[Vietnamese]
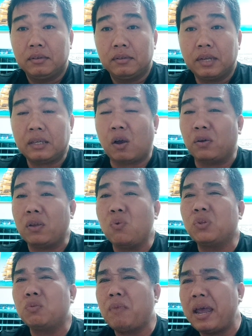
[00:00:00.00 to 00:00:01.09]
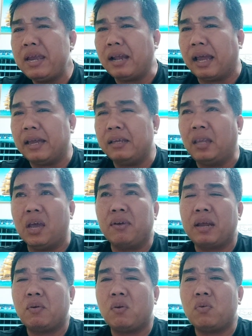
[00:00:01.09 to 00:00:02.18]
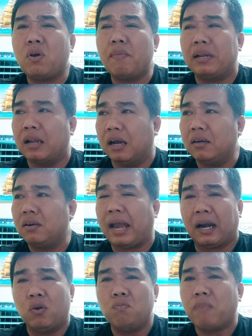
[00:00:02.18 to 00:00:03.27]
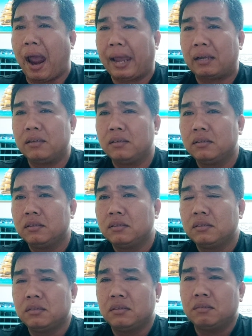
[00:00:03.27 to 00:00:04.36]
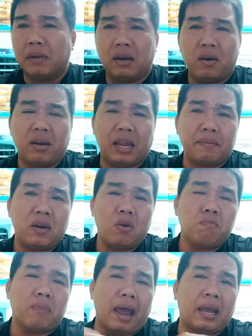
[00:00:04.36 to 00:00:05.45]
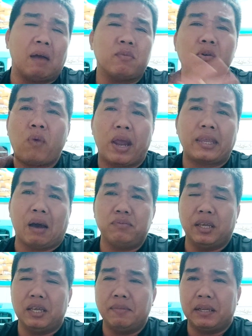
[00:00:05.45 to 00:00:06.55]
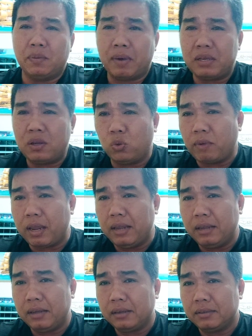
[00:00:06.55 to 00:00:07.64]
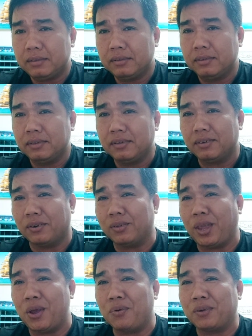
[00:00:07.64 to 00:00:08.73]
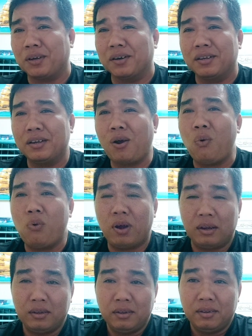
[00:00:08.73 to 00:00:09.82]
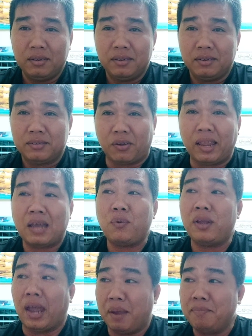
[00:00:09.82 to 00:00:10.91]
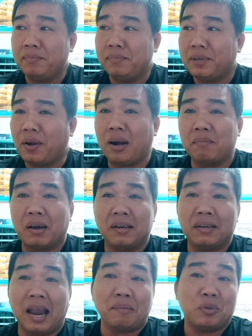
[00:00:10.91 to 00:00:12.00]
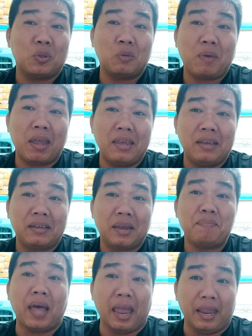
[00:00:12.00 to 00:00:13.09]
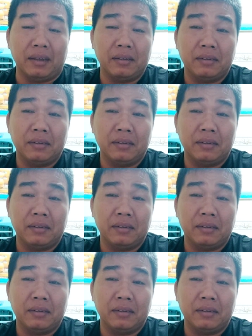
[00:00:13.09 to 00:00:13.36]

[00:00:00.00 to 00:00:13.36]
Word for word: chứ còn youtube này á nhiều anh em cũng vô bình luận nó gần nút bạc mình nói anh em cái nút bạc không có quan trọng gì với mình bên youtube ấy. còn nhiều người á, ngu á tỏ giá nguy hiểm nó là mình làm youtube á, kiếm tiền